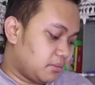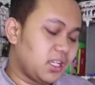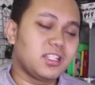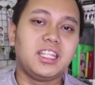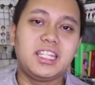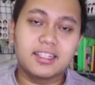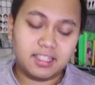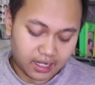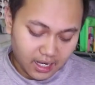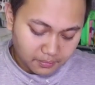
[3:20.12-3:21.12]
semuanya sedikit
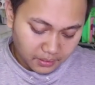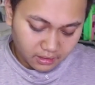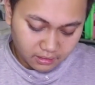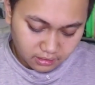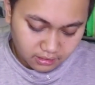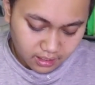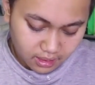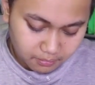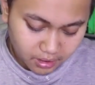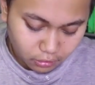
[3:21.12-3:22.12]
sih guys ternyata
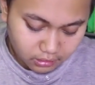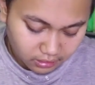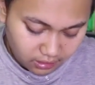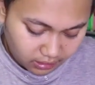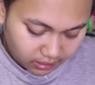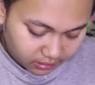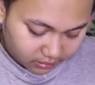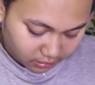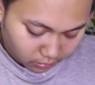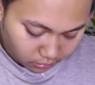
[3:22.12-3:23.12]
dalamnya tuh sedikit
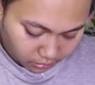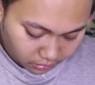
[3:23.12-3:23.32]
gitu